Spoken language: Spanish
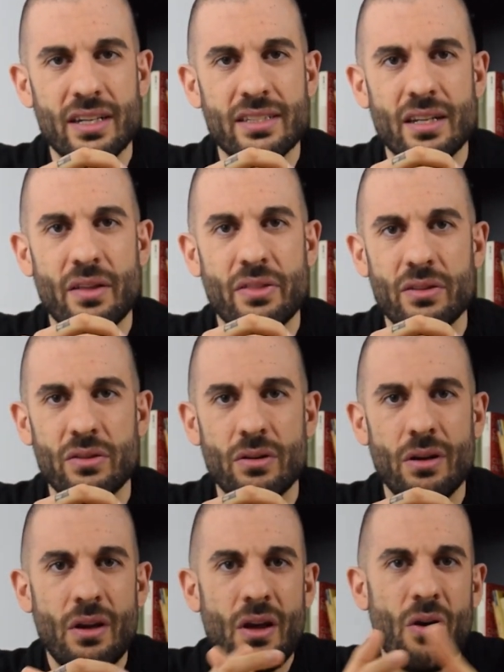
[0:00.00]
están
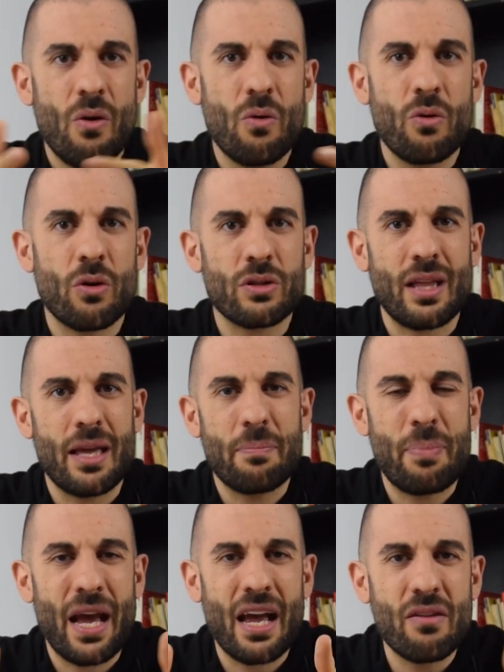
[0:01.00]
haciendo un corta y pega